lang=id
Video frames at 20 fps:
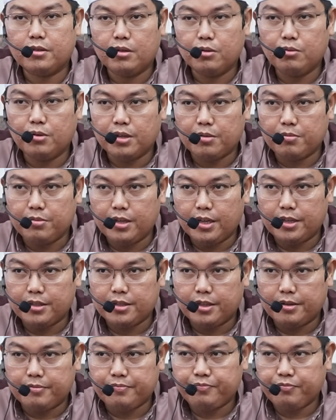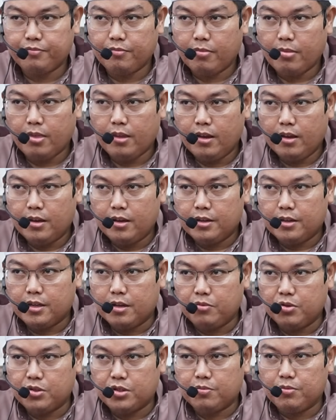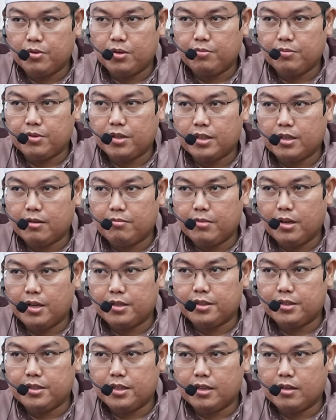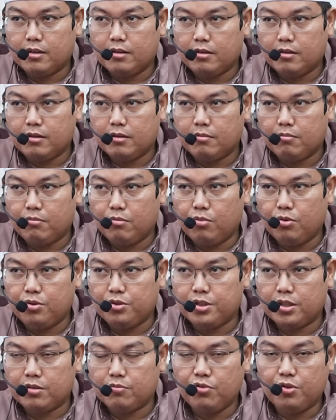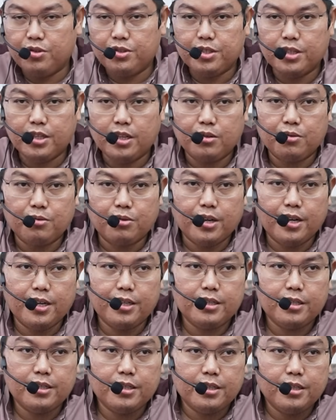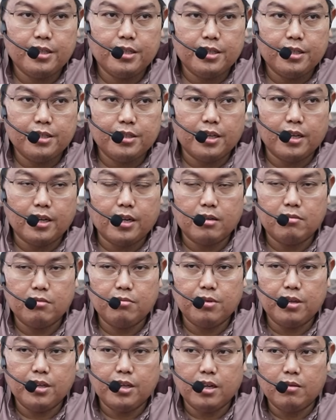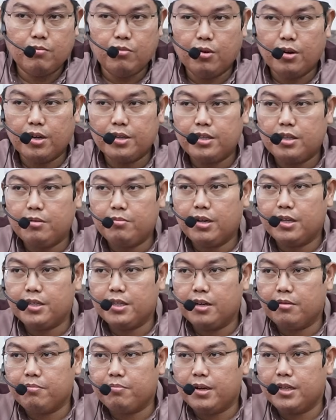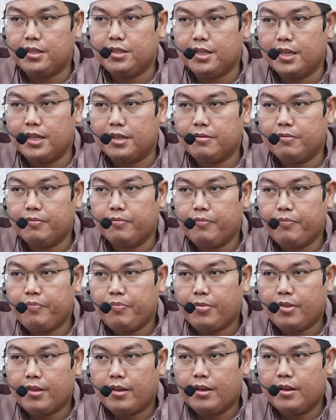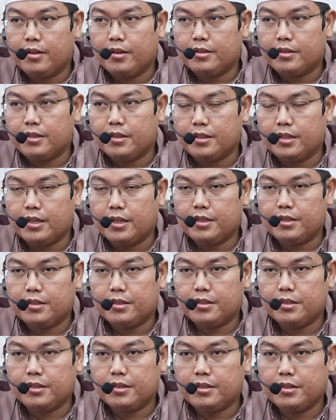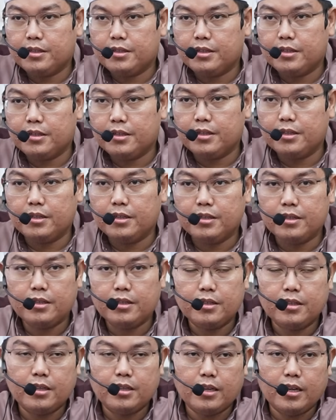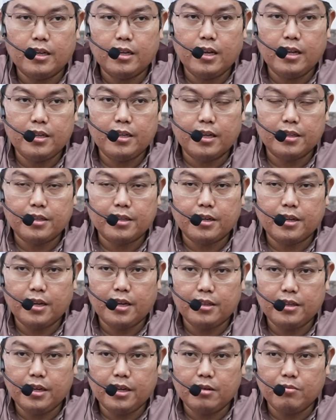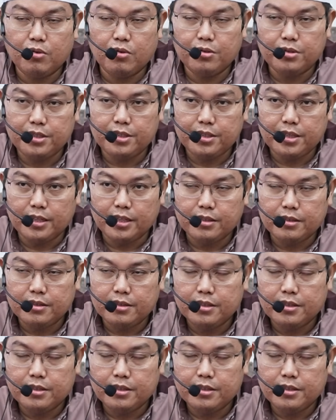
luar biasa. Namun sebelum kita bahas tentang mukjizat-mukjizat Al-Quran, saya akan memberikan mukadimah yang panjang tentang eh, hal-hal uh, yang terkait dengan mukjizat